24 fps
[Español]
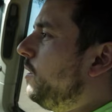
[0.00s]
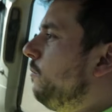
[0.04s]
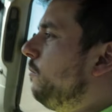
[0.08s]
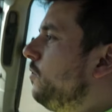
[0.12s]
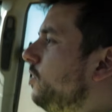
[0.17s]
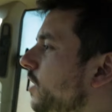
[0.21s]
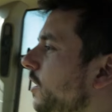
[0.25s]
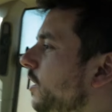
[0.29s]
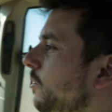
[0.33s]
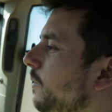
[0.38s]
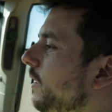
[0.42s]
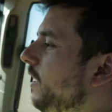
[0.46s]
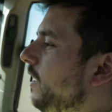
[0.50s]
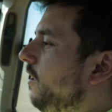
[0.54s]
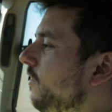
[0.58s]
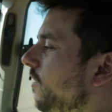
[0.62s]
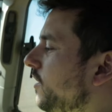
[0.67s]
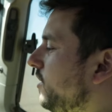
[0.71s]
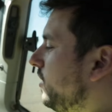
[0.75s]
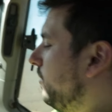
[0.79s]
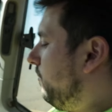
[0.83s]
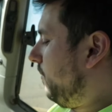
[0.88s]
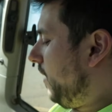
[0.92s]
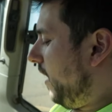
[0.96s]
hemos terminado
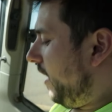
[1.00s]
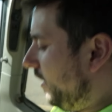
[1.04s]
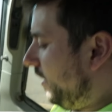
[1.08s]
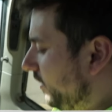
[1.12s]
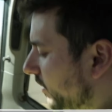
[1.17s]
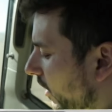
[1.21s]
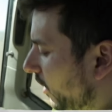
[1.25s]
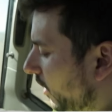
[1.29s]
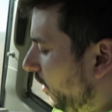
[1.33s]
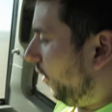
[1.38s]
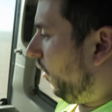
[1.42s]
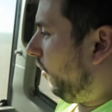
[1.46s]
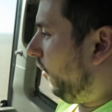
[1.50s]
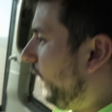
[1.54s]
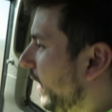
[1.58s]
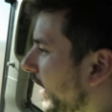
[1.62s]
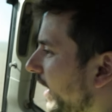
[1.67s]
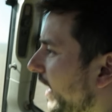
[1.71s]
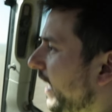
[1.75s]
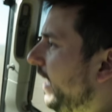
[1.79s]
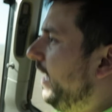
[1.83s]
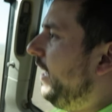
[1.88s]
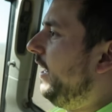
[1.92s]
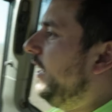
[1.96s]
de sembrar el trigo,
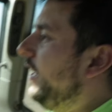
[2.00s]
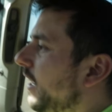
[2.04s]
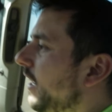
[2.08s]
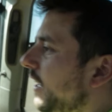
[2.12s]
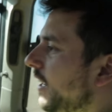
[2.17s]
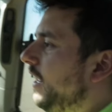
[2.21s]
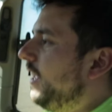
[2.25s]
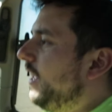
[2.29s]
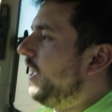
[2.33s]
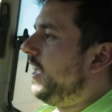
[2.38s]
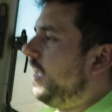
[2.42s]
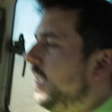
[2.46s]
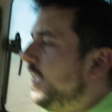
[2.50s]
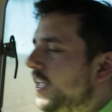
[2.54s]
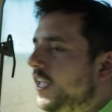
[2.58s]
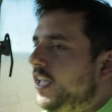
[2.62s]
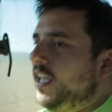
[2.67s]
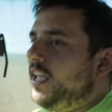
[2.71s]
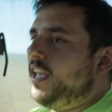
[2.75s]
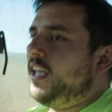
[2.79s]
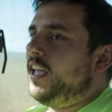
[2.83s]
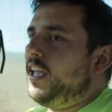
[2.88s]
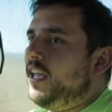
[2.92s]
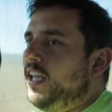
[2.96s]
¿vale?
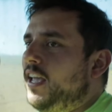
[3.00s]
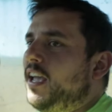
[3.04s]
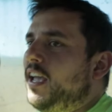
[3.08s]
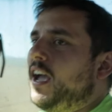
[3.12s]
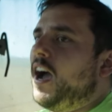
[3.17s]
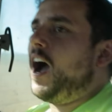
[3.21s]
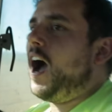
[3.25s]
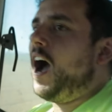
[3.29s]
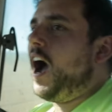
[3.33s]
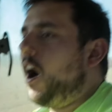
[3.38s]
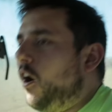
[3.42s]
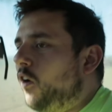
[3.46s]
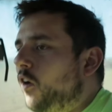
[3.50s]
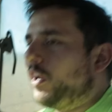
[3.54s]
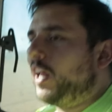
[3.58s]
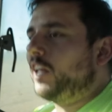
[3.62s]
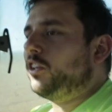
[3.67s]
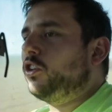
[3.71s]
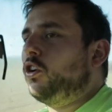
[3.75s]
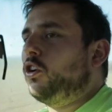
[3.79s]
Y ahora